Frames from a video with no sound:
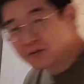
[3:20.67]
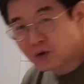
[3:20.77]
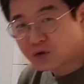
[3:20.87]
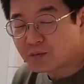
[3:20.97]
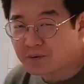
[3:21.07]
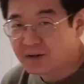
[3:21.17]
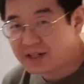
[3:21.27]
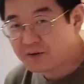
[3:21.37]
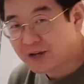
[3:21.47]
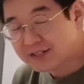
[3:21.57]
노트북을
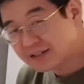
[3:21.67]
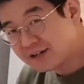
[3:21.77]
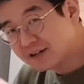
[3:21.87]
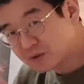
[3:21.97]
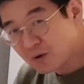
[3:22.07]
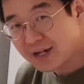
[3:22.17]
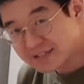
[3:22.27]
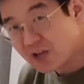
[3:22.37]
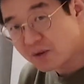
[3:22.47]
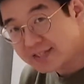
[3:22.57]
이용해서 그동안
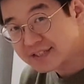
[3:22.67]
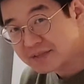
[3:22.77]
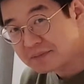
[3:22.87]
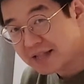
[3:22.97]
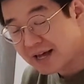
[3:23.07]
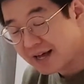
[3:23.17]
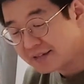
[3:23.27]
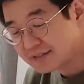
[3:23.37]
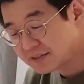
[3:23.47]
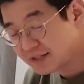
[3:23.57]
사용했었습니다
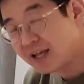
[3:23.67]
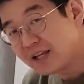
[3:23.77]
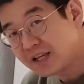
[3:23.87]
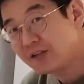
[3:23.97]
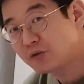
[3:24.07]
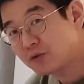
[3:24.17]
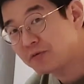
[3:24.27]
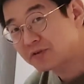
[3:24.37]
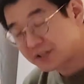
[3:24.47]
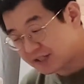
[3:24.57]
했었는데 이
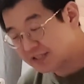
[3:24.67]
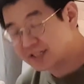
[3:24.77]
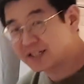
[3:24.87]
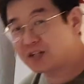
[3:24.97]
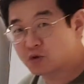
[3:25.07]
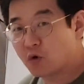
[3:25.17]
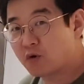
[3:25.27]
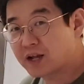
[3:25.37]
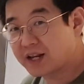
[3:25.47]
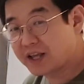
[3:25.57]
노트북도 그렇게 성능이 좋은 건
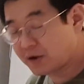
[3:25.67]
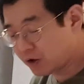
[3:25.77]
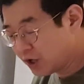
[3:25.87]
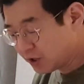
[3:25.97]
아니에요